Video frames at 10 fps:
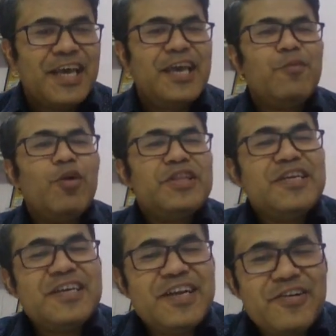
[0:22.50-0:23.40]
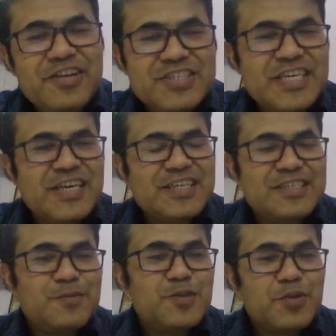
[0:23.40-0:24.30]
एक बहुत ही इंटरेस्टिंग
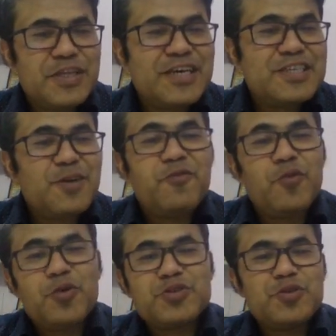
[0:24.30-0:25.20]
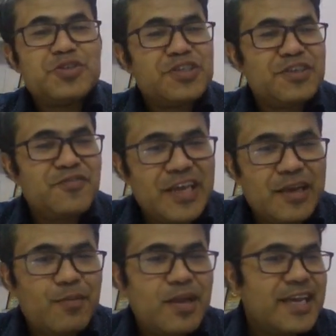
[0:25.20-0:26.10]
कंसेप्ट होते हैं जब फोर्स कुछ
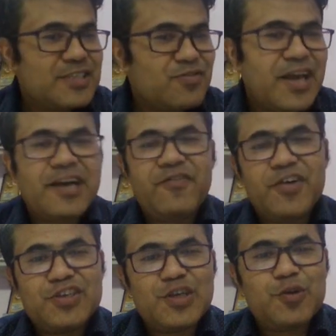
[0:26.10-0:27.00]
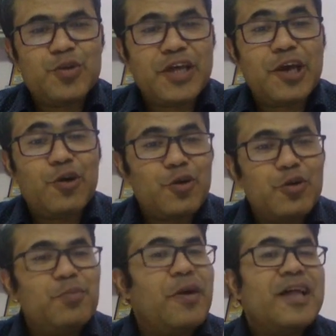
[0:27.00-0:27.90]
वेरिएबल एक्स वाई का फंक्शन होता है और
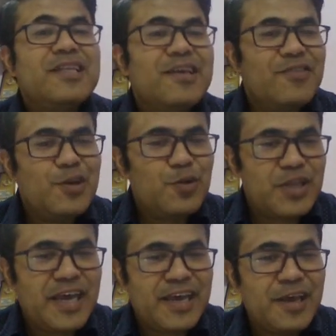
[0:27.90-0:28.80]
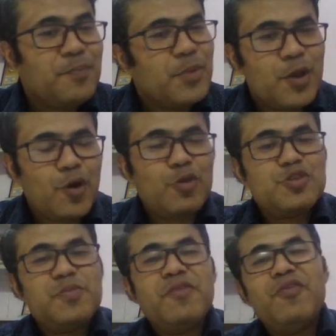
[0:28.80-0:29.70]
कोई पाथ गिवन होता है और
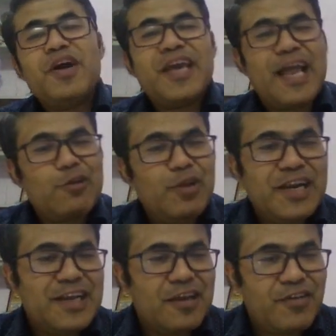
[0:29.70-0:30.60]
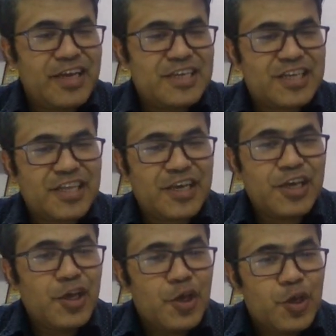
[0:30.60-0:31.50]
उस पर वर्क कैलकुलेट करवाया जाता है
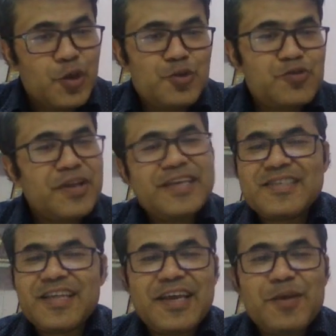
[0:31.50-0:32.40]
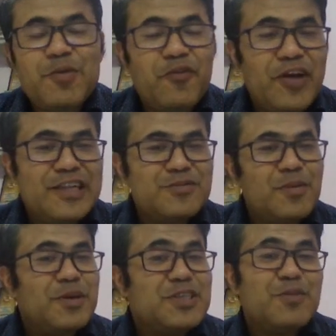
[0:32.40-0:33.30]
यूजुअली इस तरह की प्रोफाइल्स
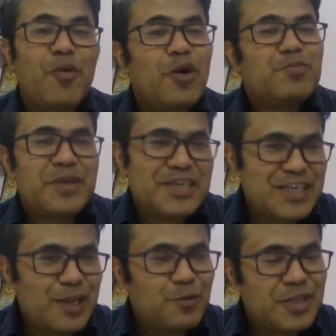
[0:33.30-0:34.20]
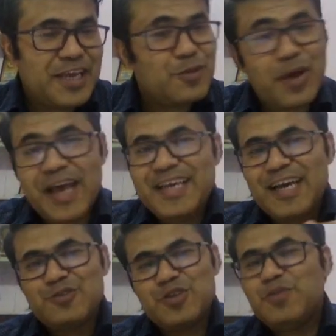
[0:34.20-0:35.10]
में बच्चे बहुत परेशान होते हैं तो आइए
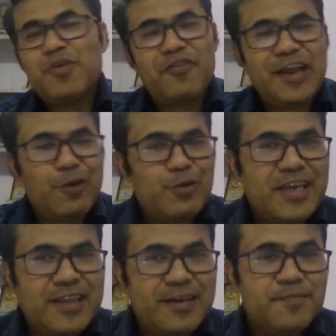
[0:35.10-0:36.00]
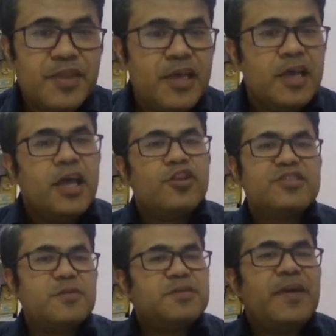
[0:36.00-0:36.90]
आज उसी प्रोफाइल को देखते हैं तो
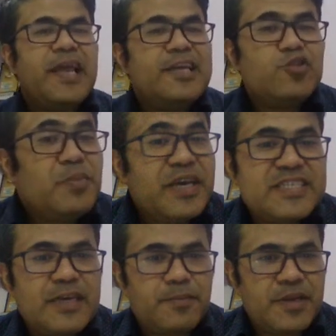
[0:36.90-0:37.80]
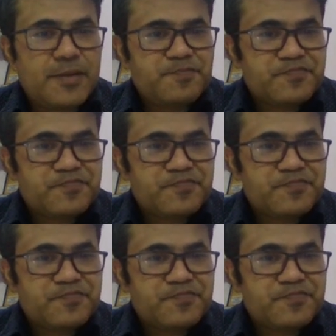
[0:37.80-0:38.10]
सबसे पहले जो बेस है अपना